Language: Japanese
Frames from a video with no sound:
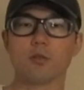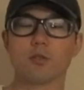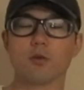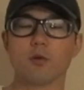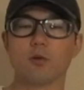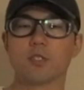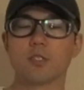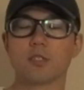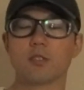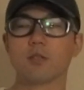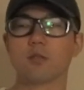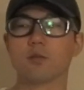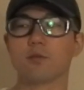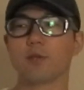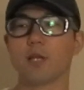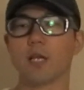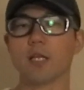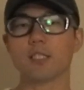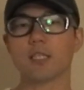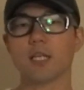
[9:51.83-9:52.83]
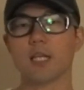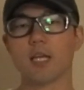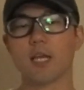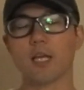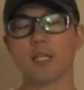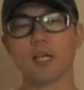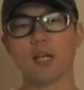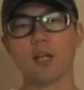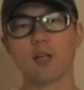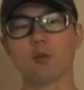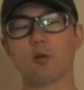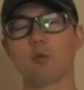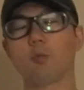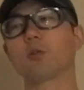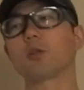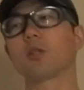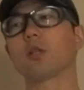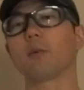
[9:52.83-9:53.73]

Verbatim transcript: 少しずつ増やしていけたらと思っ